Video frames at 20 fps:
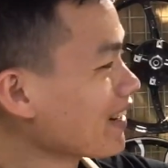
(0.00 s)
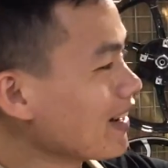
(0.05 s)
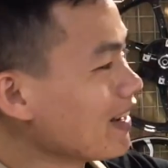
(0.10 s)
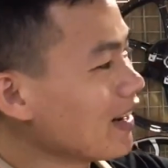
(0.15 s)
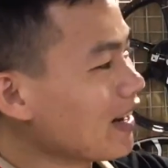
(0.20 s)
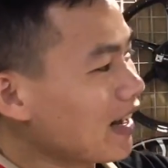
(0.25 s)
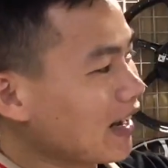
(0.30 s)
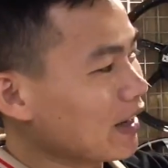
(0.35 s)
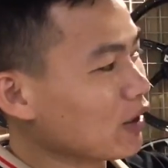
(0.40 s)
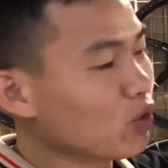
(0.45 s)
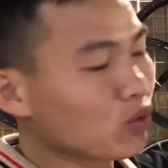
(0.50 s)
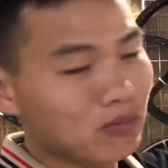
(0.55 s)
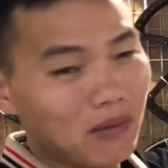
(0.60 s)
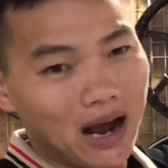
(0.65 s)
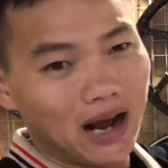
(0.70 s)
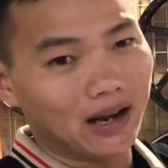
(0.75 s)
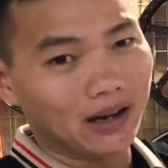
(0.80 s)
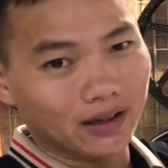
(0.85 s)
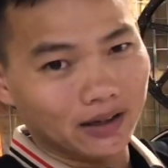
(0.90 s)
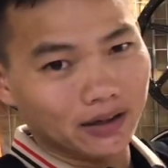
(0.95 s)
Đây là cái nút
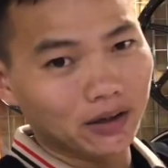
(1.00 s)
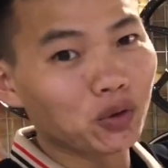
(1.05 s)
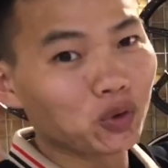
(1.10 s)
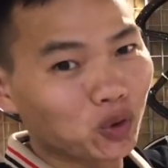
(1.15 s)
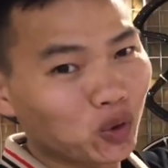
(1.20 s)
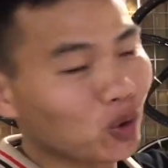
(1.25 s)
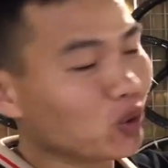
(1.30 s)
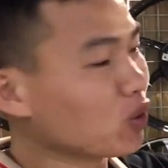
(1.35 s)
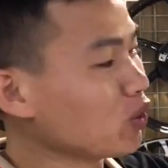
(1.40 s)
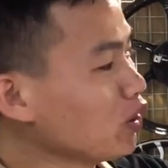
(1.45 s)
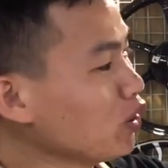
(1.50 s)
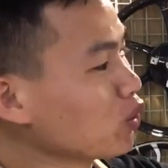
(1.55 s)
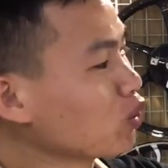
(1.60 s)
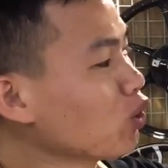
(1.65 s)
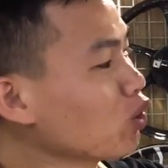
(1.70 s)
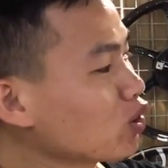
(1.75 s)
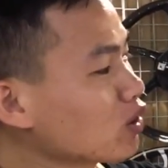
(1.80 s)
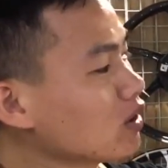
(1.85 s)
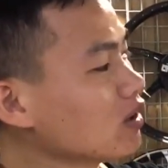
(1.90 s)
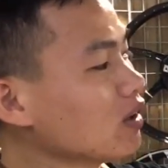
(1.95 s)
bạc YouTube
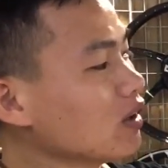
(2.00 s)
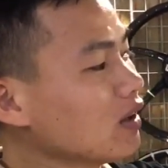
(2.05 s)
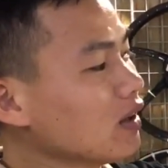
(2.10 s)
YouTube